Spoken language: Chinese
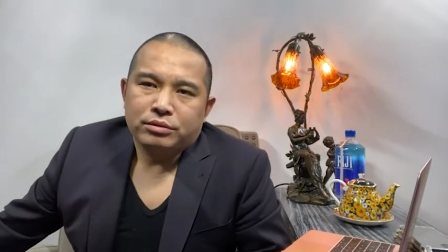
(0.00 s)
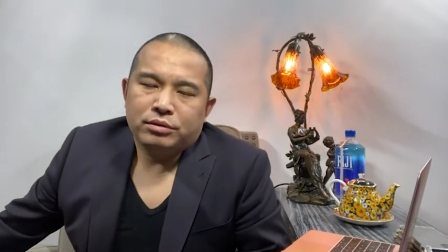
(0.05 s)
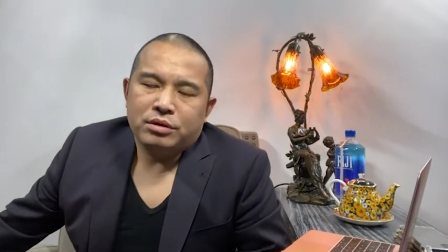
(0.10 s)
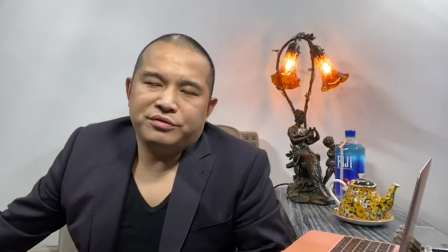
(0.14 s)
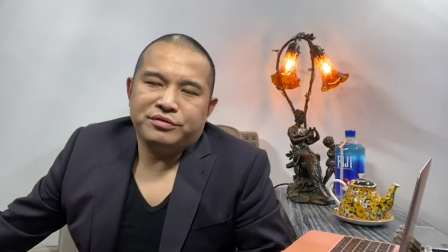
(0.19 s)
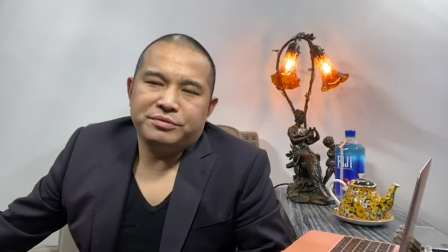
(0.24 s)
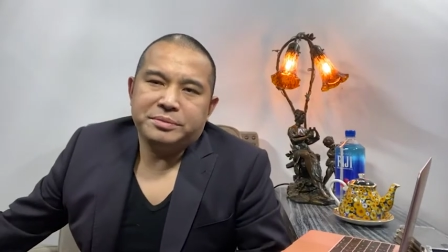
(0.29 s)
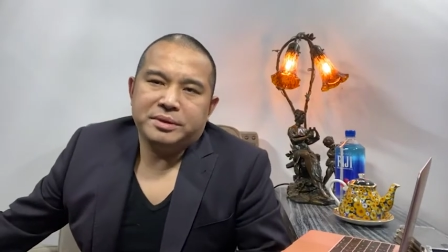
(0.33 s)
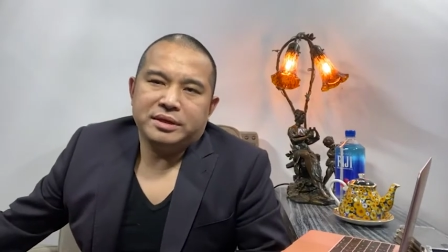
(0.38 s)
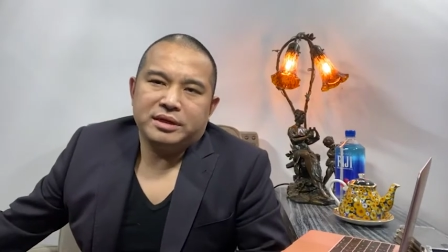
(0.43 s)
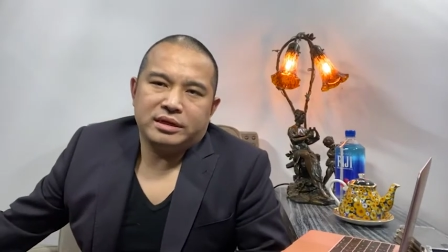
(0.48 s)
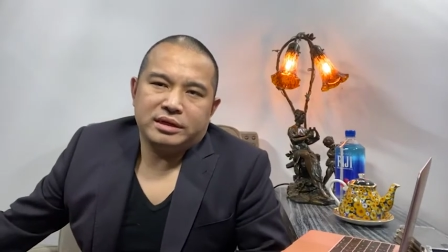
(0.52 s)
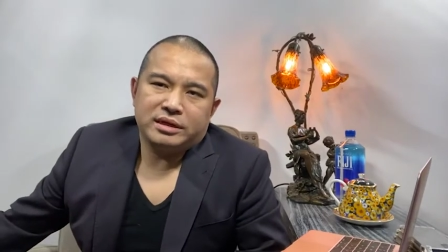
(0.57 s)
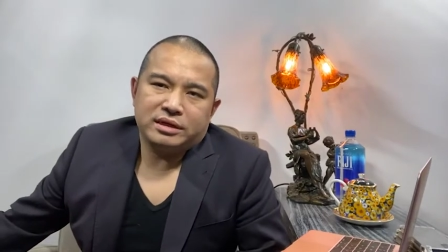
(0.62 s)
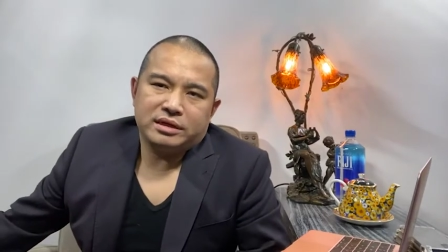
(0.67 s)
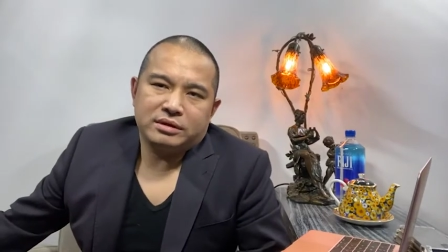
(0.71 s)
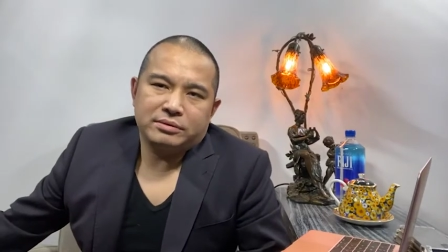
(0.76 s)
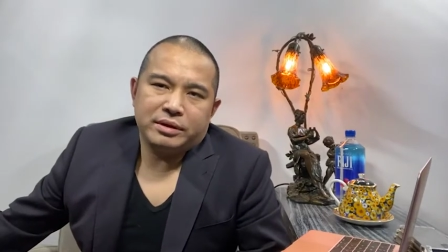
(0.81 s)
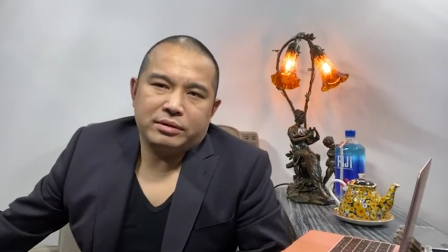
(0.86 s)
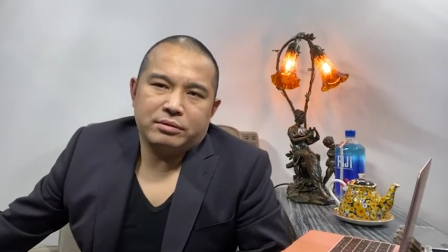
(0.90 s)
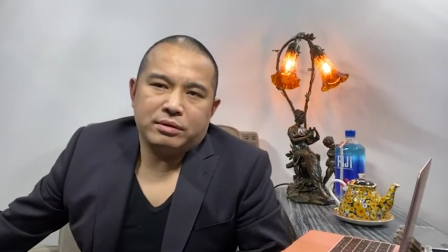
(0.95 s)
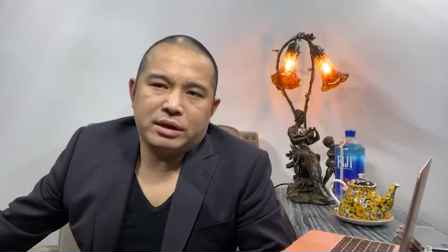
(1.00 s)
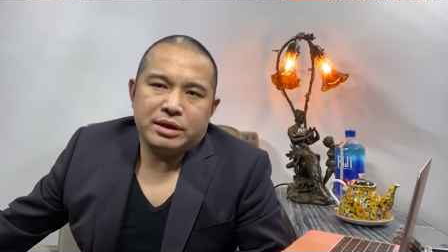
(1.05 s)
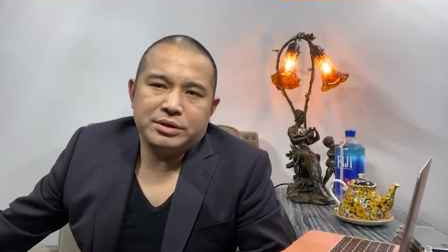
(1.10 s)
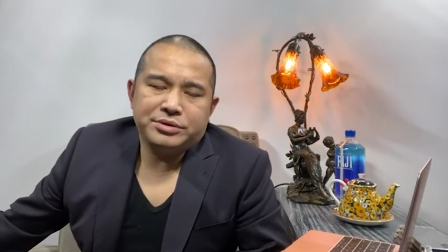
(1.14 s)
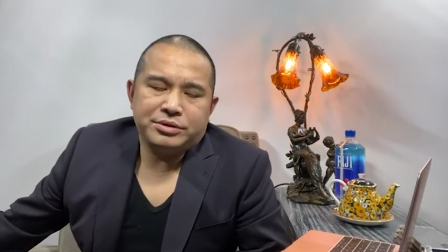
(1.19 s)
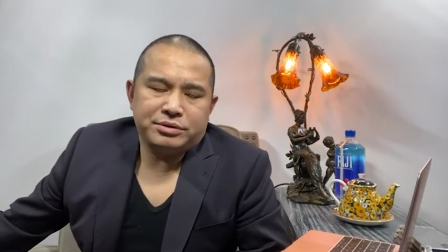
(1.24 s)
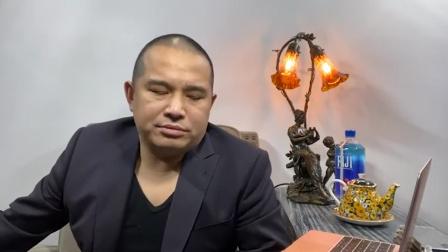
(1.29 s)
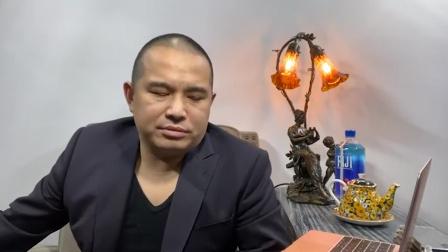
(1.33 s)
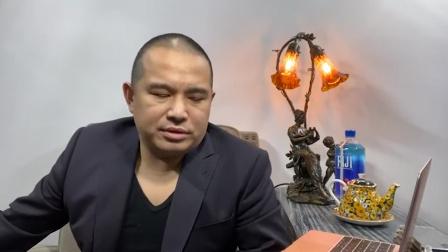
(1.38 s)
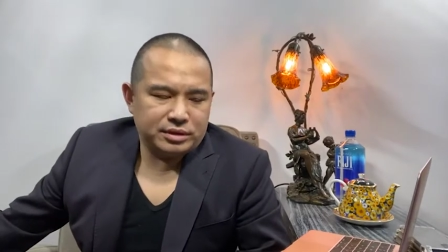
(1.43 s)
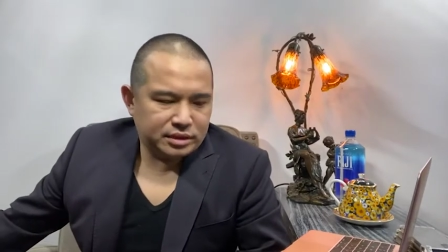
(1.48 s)
沃府迷店的各位观
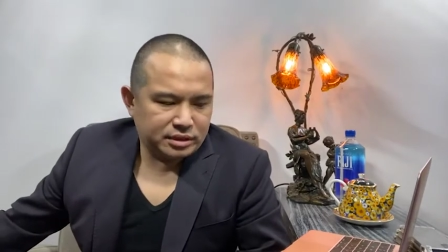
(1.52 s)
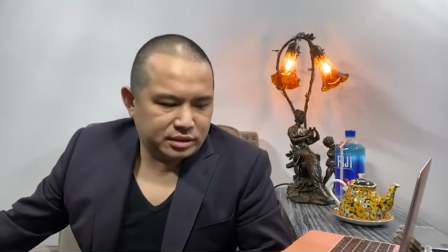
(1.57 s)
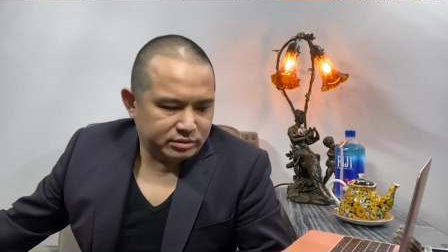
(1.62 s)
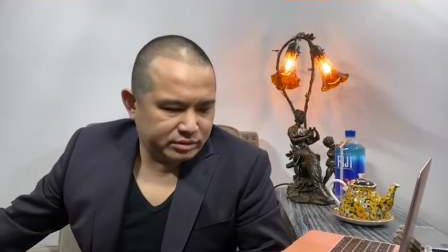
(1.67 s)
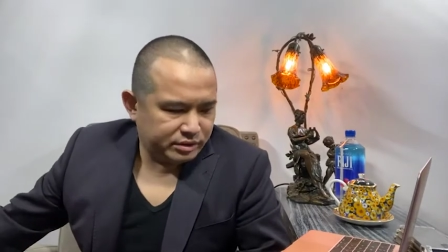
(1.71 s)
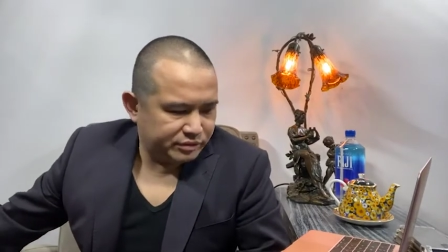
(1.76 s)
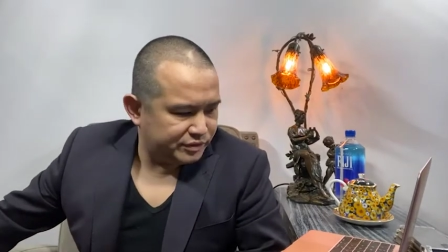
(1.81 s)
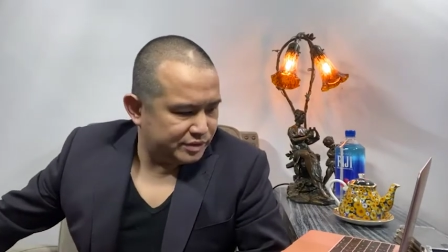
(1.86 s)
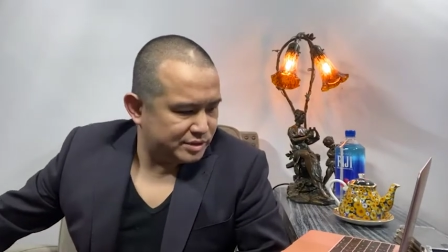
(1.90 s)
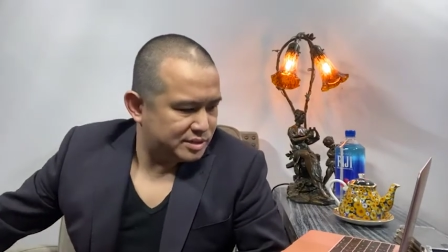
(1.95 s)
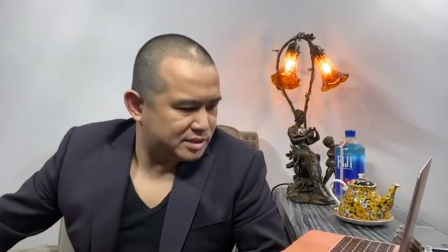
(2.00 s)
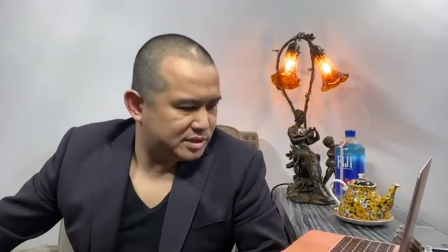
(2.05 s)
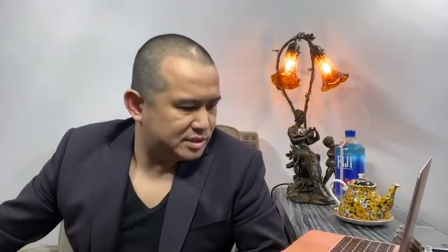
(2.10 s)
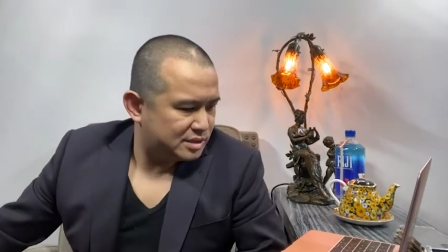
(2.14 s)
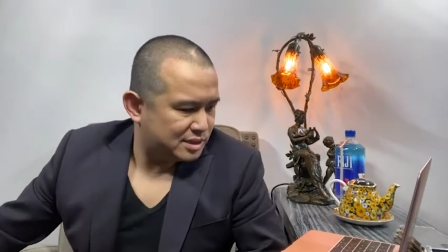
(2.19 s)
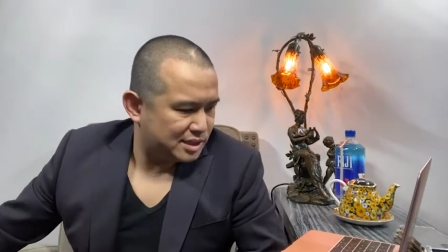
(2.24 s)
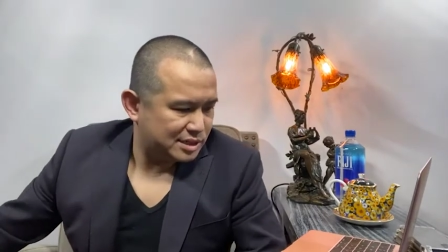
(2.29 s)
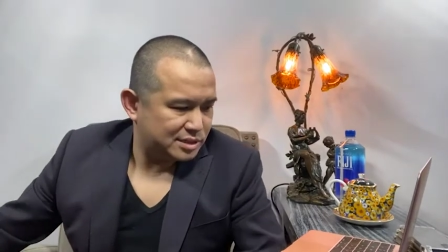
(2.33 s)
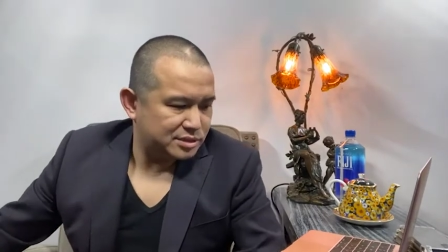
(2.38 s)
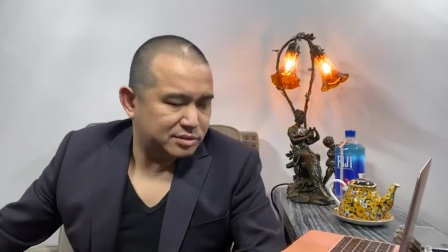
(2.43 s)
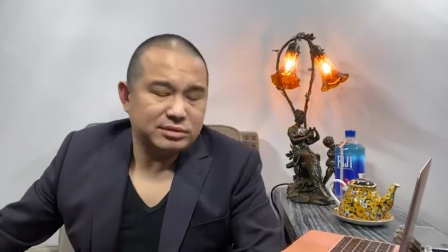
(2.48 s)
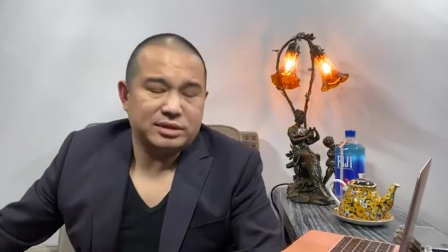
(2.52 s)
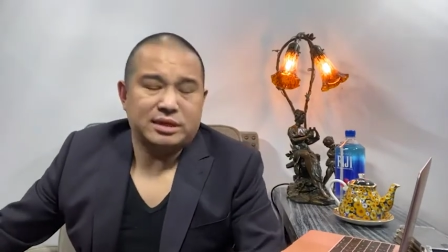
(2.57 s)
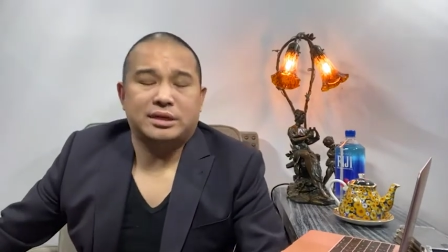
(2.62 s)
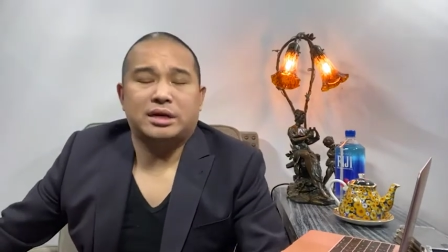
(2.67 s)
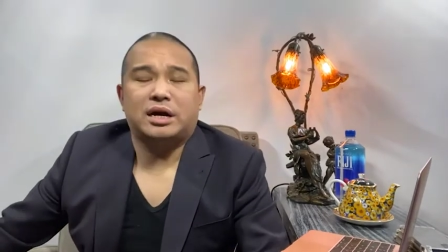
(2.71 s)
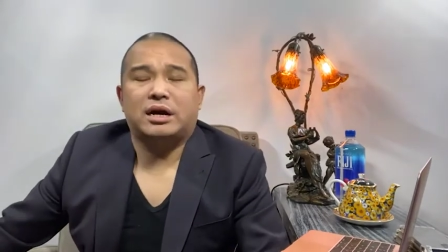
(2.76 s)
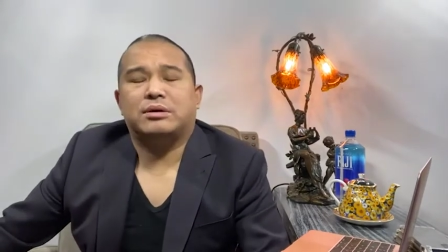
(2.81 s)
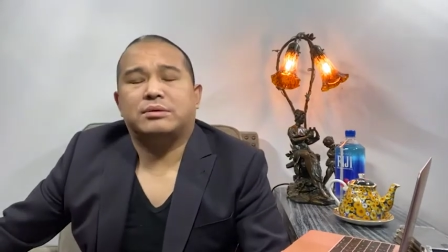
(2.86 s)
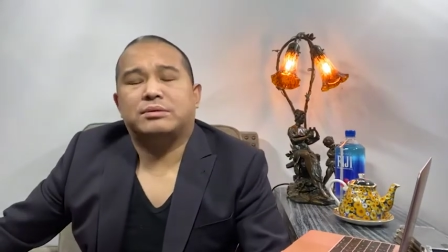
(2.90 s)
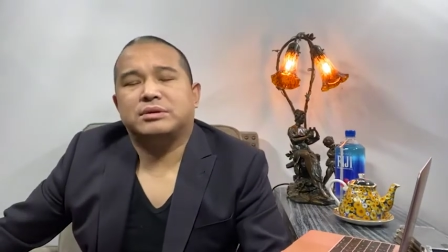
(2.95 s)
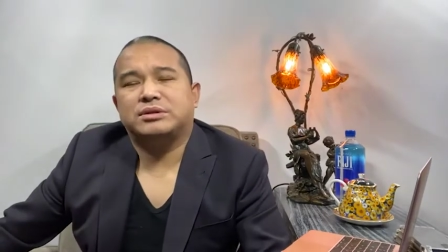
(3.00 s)
众，我的各位粉丝、听众，大家好，